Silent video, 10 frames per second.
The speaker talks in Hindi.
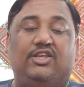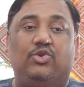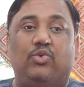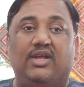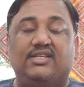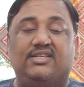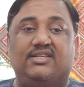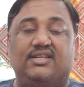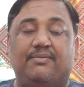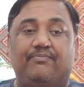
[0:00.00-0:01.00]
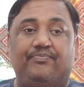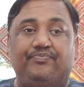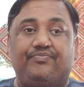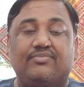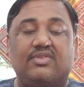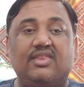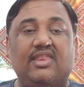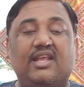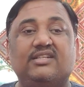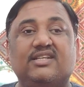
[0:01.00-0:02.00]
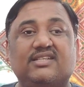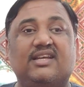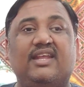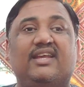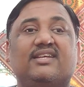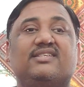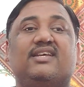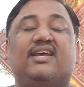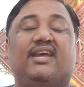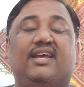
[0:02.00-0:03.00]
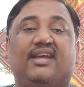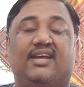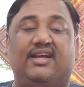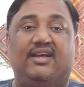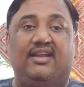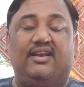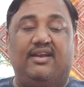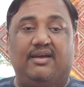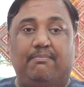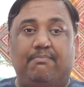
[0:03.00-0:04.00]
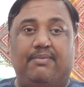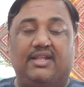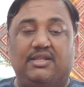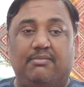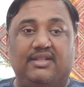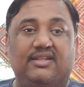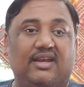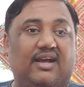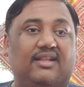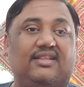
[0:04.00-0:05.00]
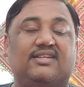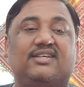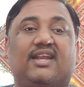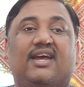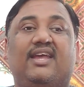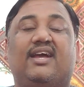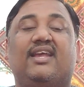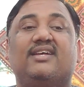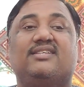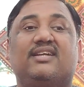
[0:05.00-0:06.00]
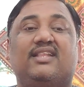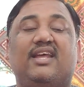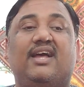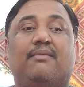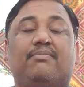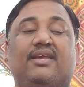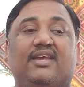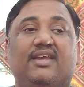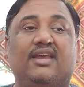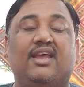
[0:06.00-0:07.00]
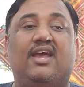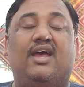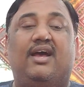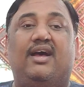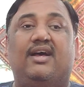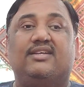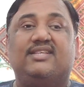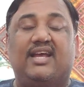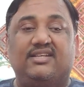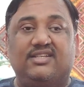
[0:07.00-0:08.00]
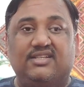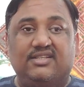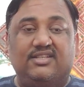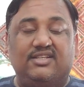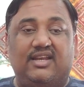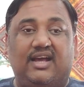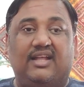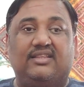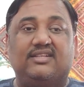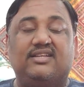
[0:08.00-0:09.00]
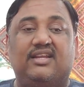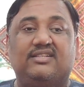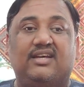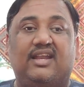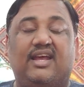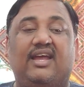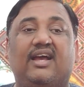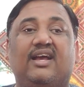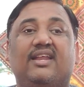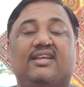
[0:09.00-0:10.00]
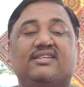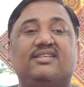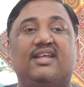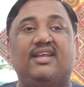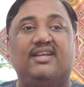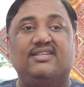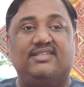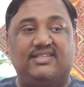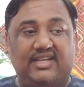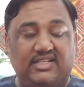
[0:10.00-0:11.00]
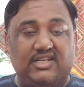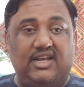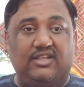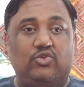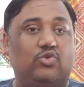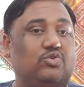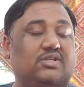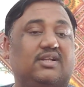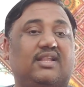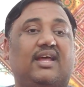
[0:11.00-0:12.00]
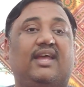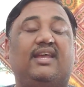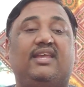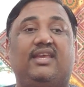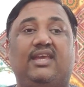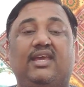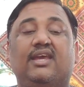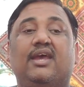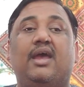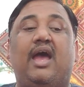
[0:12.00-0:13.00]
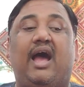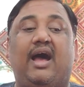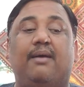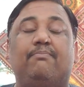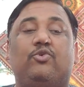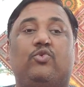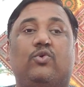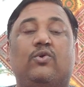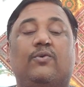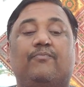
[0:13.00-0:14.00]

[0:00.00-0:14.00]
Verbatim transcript: यूएस जिस तरीके से प्रतिबंध लगाता जा रहा है या कह सकते हैं आपकी सैंक्शंस लगाता चला जा रहा है अगर इस तरीके से चला तो हो सकता है कि आपको